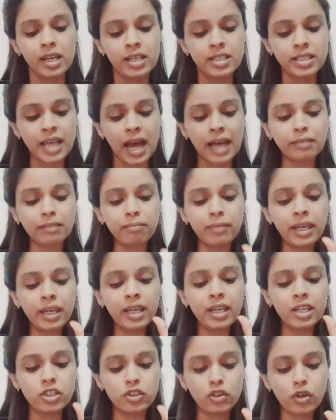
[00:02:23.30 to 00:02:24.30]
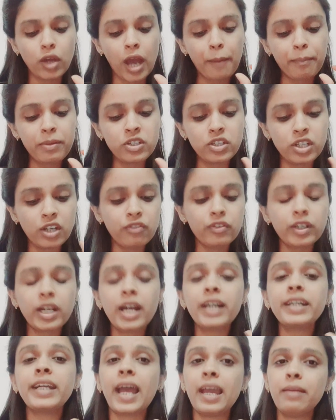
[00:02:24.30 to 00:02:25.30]
साथ में जो यहाँ पे शिफ्ट
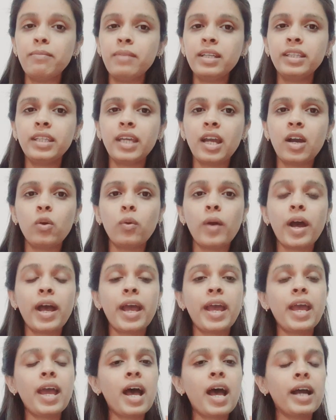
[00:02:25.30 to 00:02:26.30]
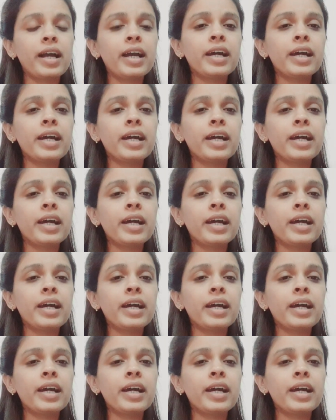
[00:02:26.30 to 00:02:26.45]
का टाइमिंग दिया हुआ है